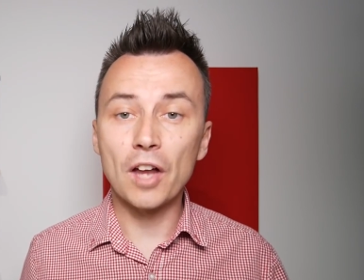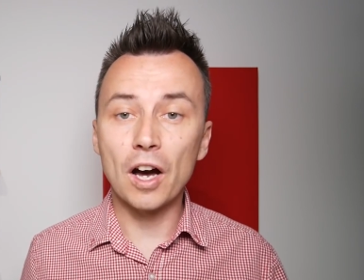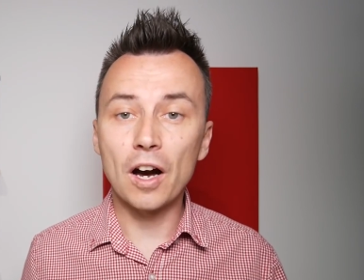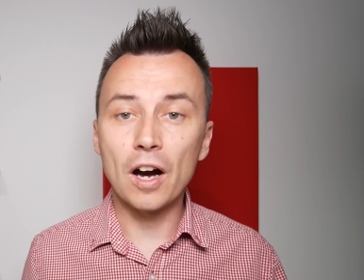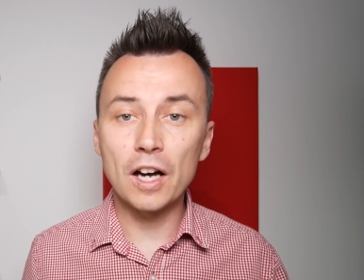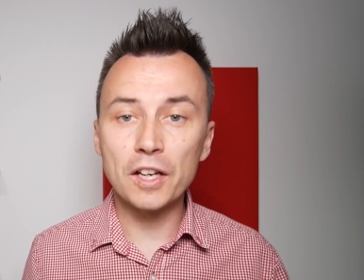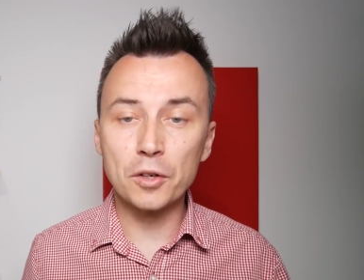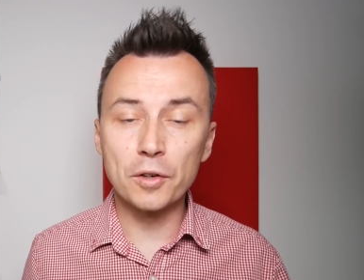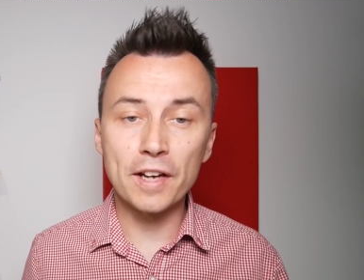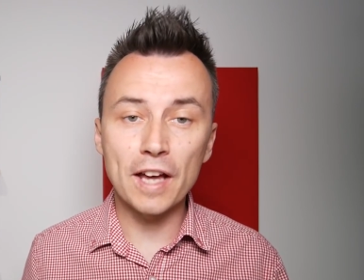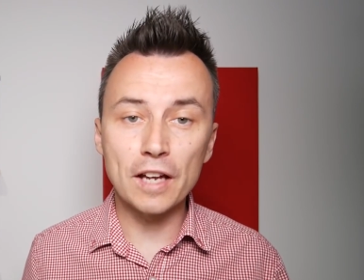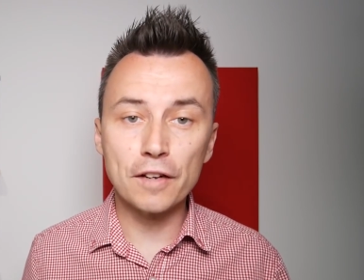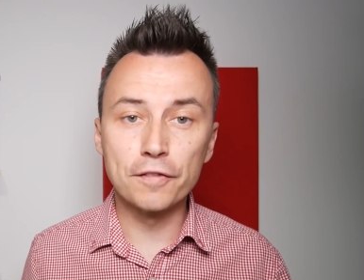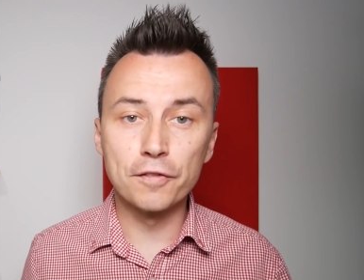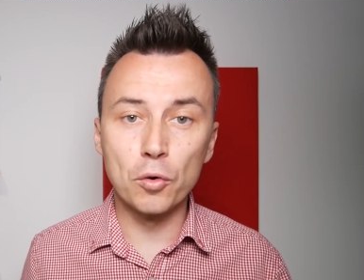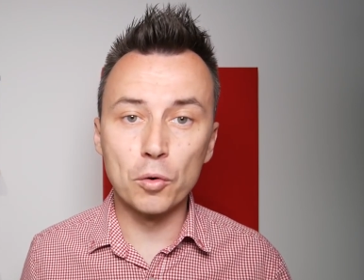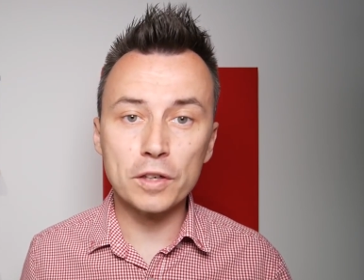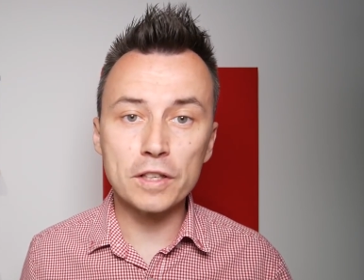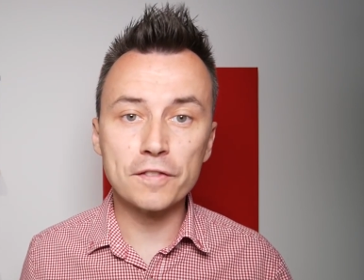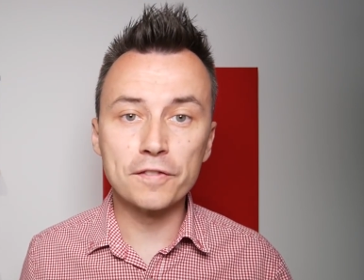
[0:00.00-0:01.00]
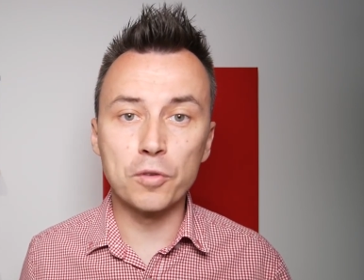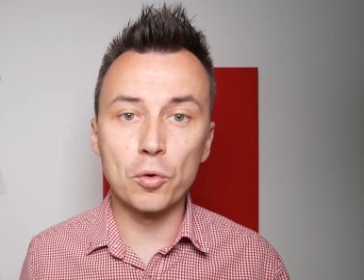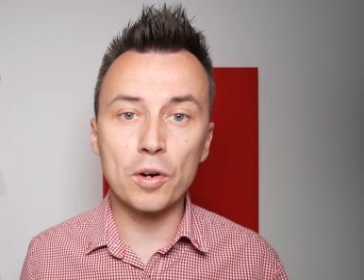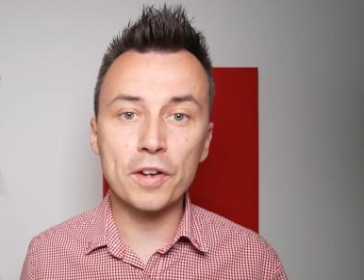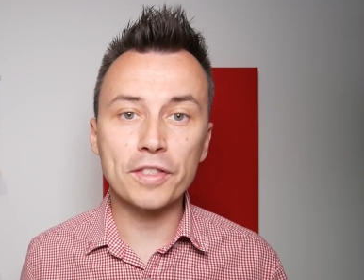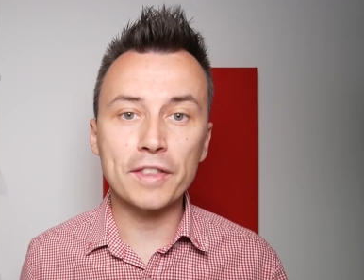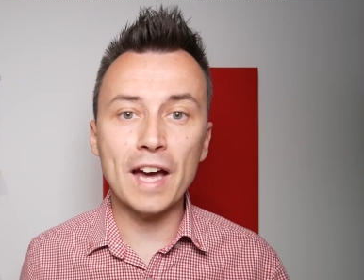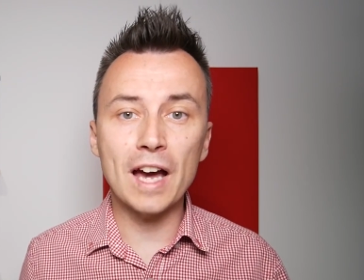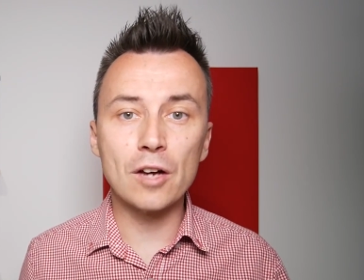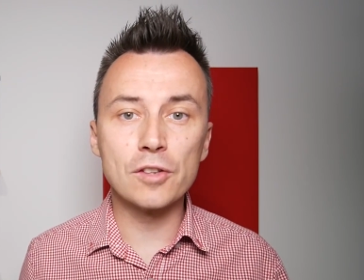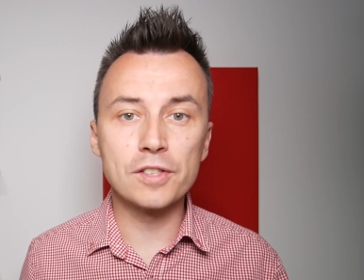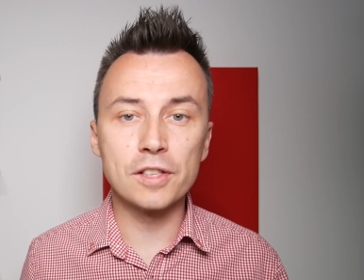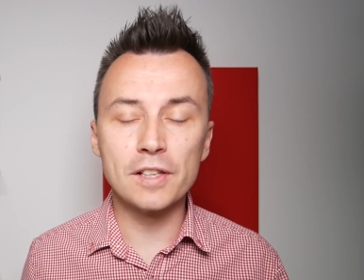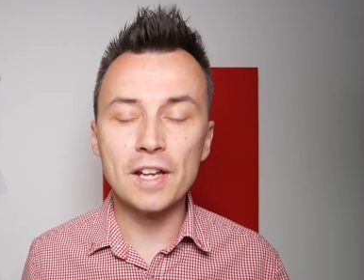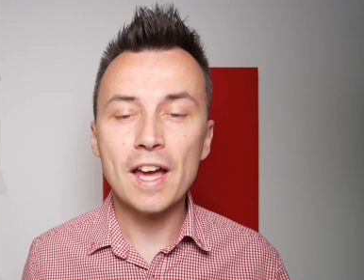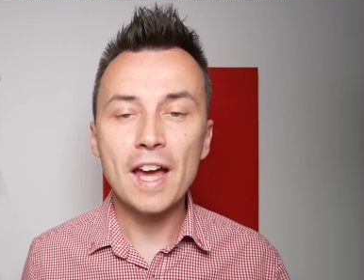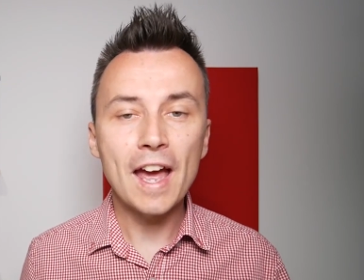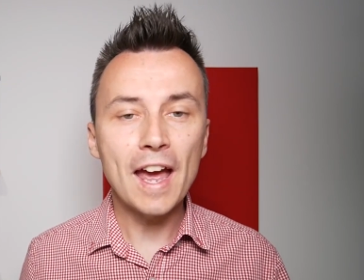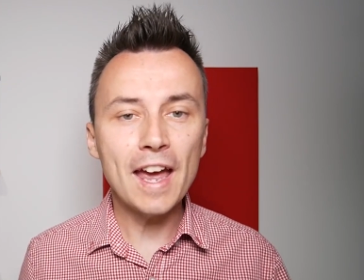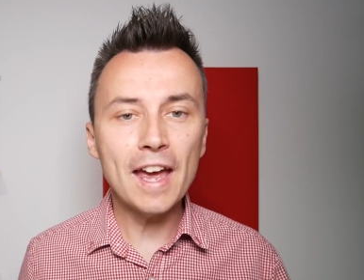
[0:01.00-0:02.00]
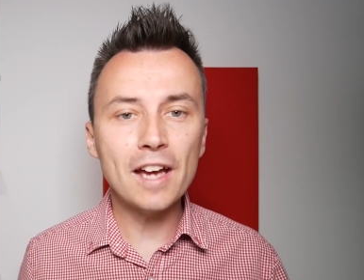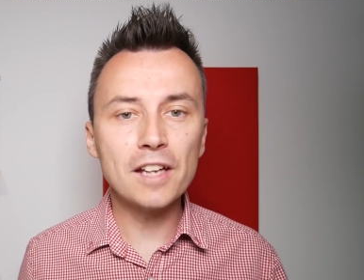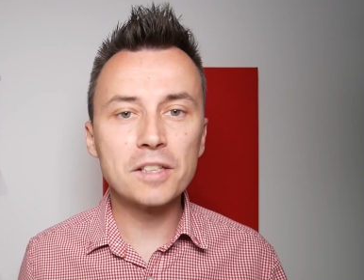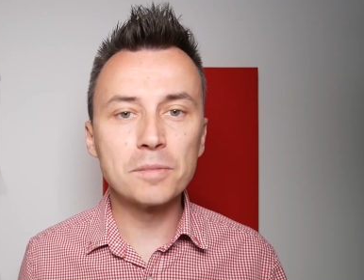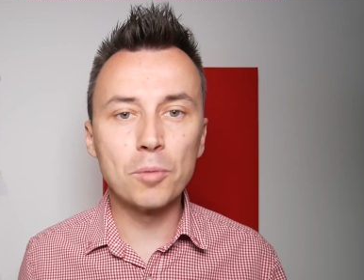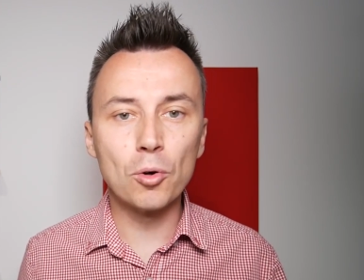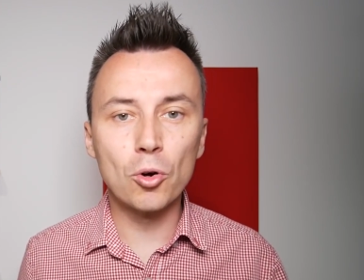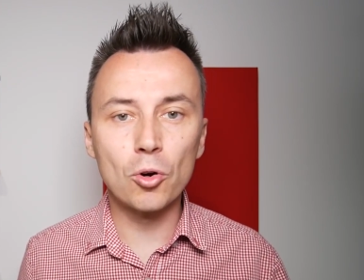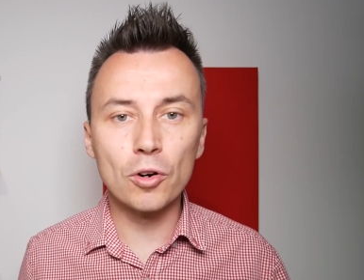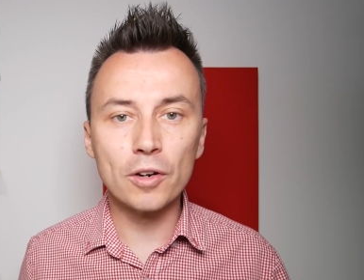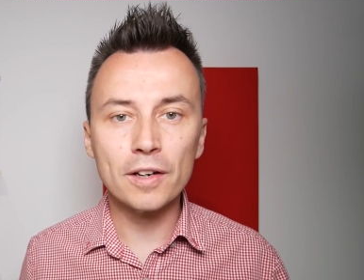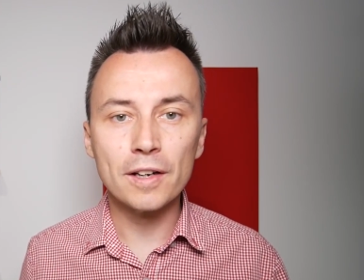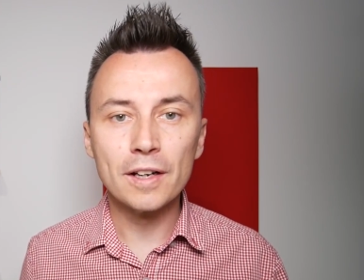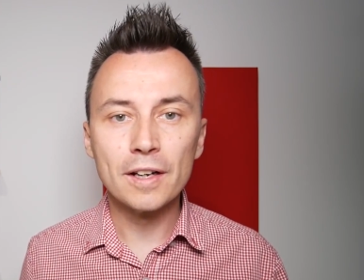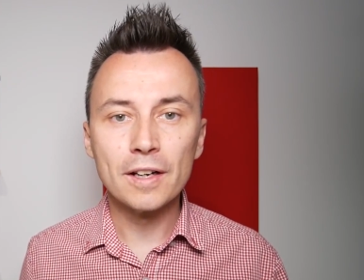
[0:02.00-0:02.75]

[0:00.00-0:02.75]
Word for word: o 144 tysiącach i innych,